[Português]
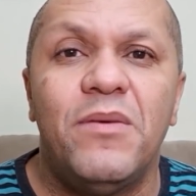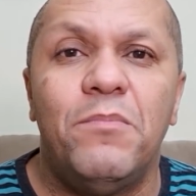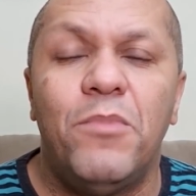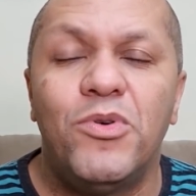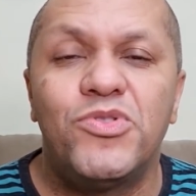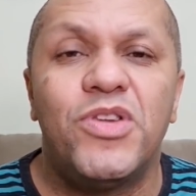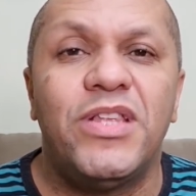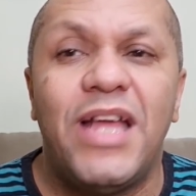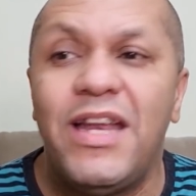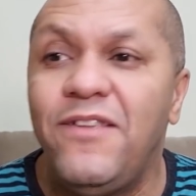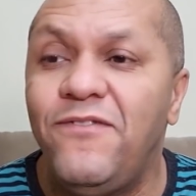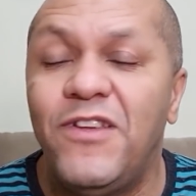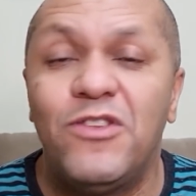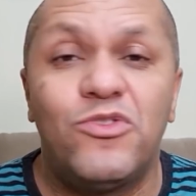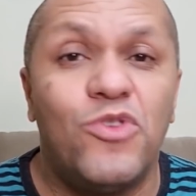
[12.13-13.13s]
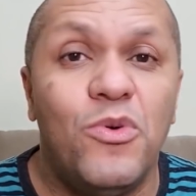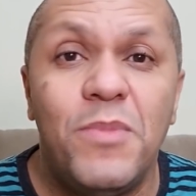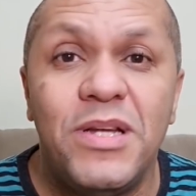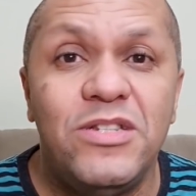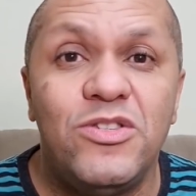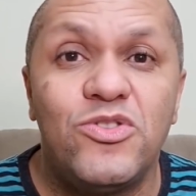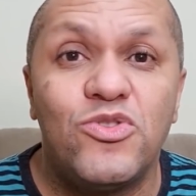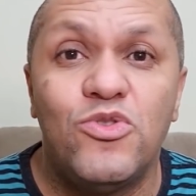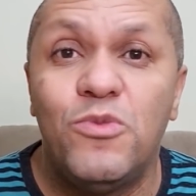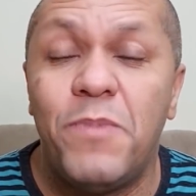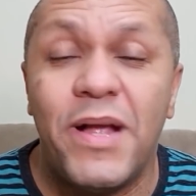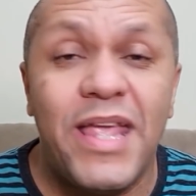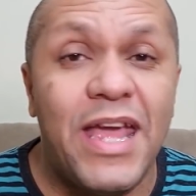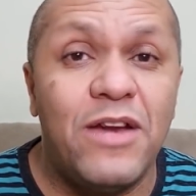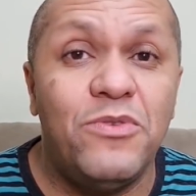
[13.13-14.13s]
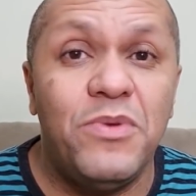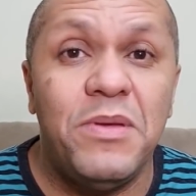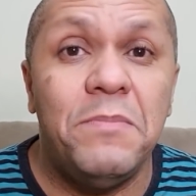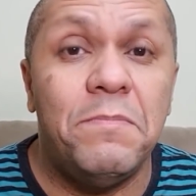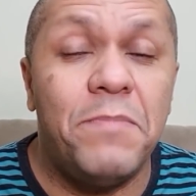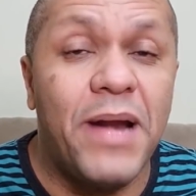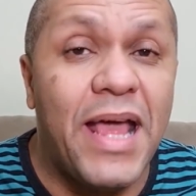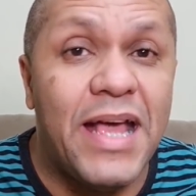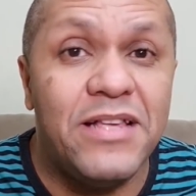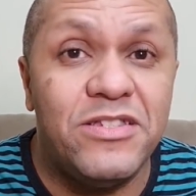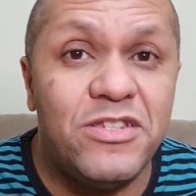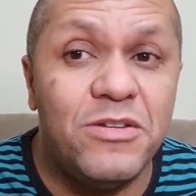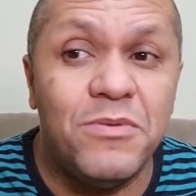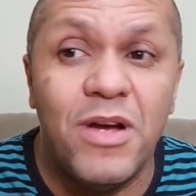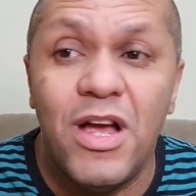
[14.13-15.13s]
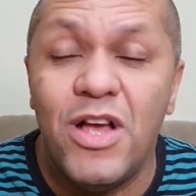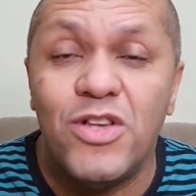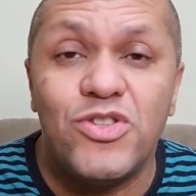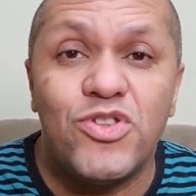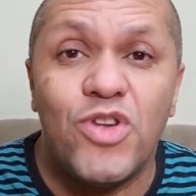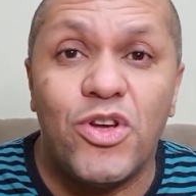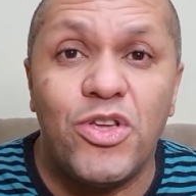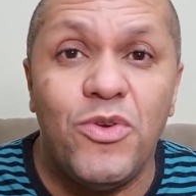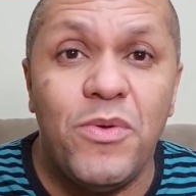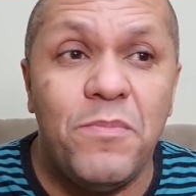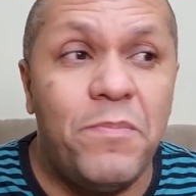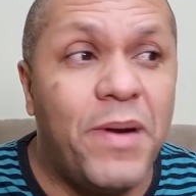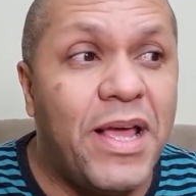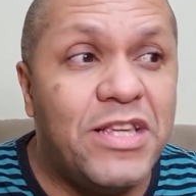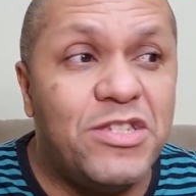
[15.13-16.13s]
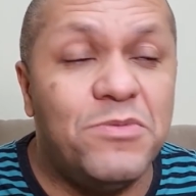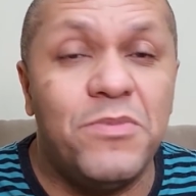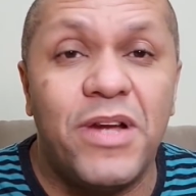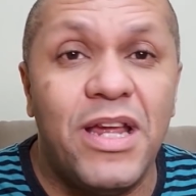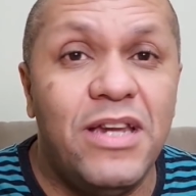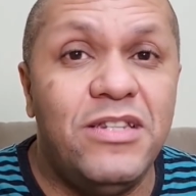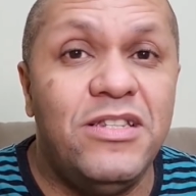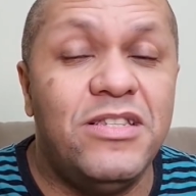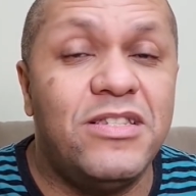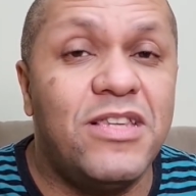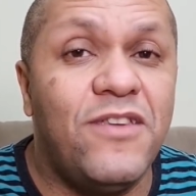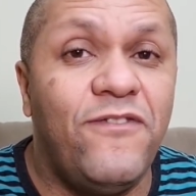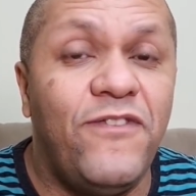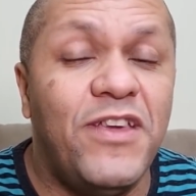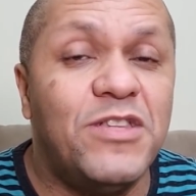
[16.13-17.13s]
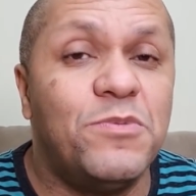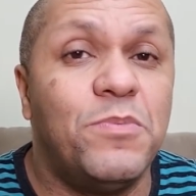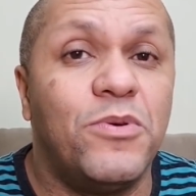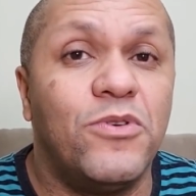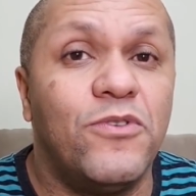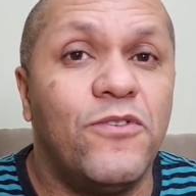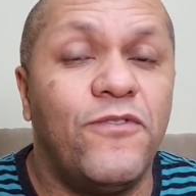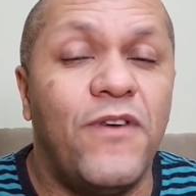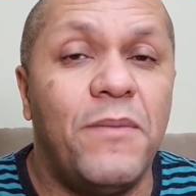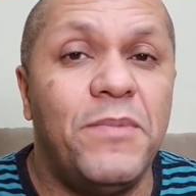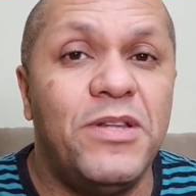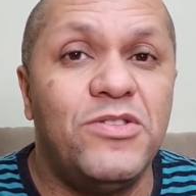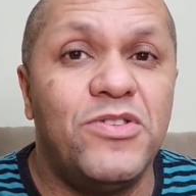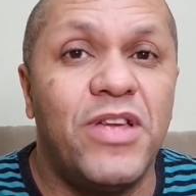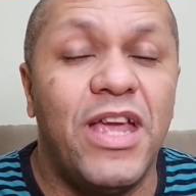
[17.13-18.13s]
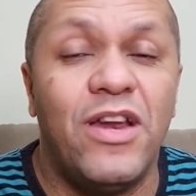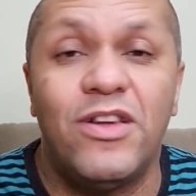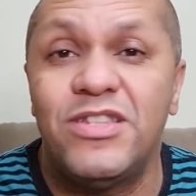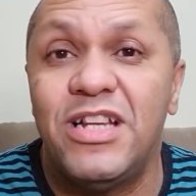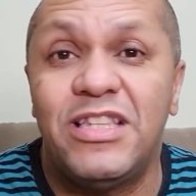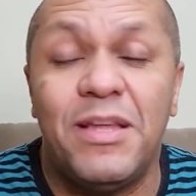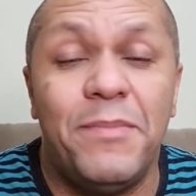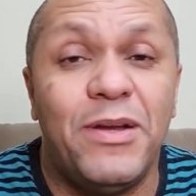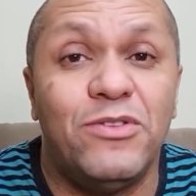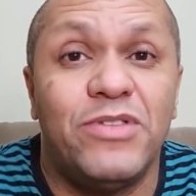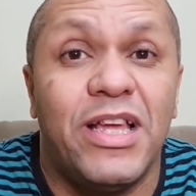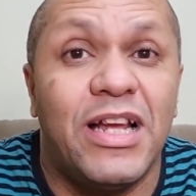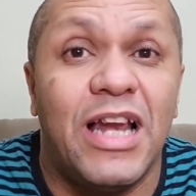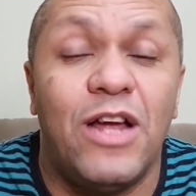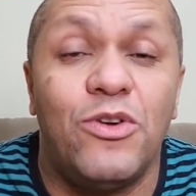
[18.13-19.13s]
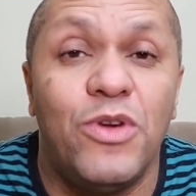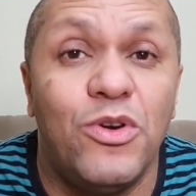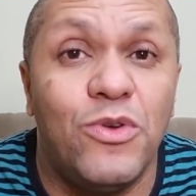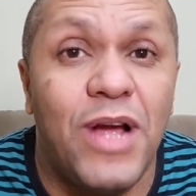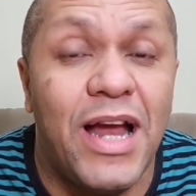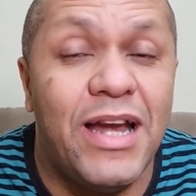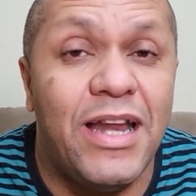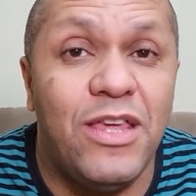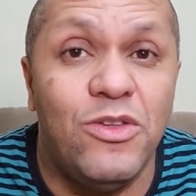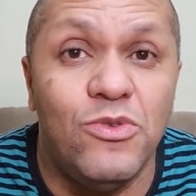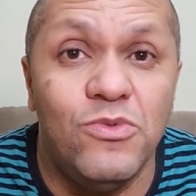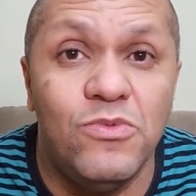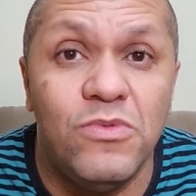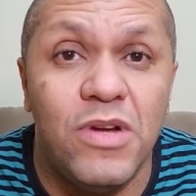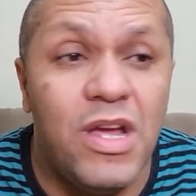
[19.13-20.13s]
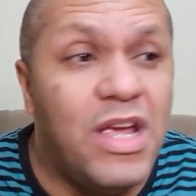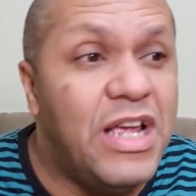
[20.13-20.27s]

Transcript: Bolsonaro inventou uma desculpa que era um empréstimo, só que o empréstimo que ele disse que fez para o Fabrício Queiroz, ele também não declarou em lugar nenhum,